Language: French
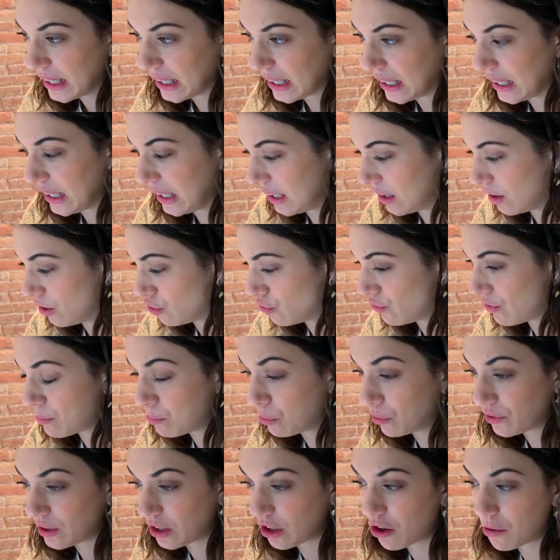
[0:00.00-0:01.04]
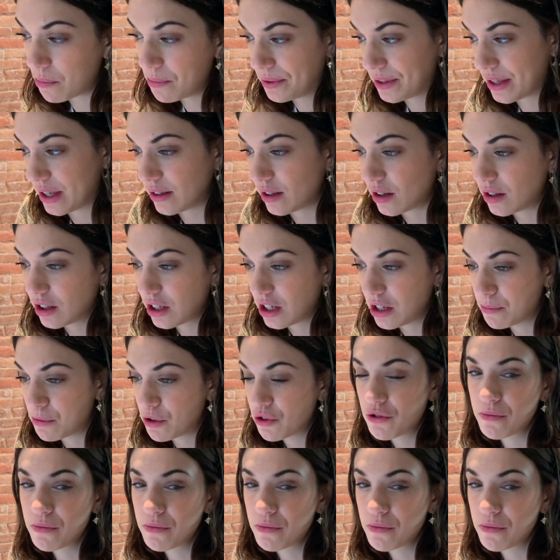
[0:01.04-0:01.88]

Et euh, je vais bosser comme ça tranquillement,